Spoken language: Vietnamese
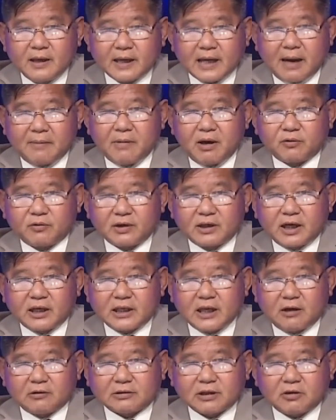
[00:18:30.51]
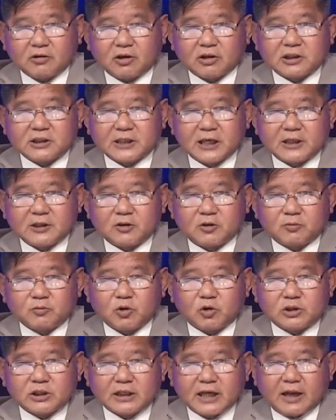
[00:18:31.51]
Cảm ơn quý vị rất nhiều theo dõi chương trình. Chúng
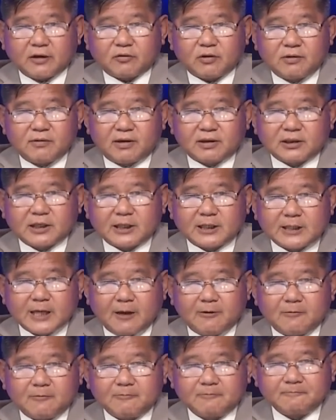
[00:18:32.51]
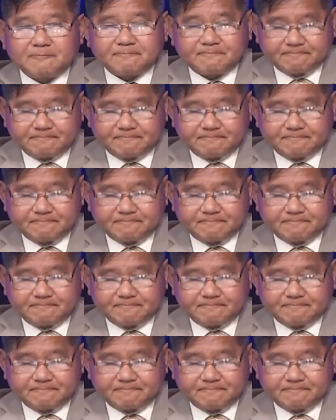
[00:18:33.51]
tôi xin hẹn quý vị ở những kỳ sau.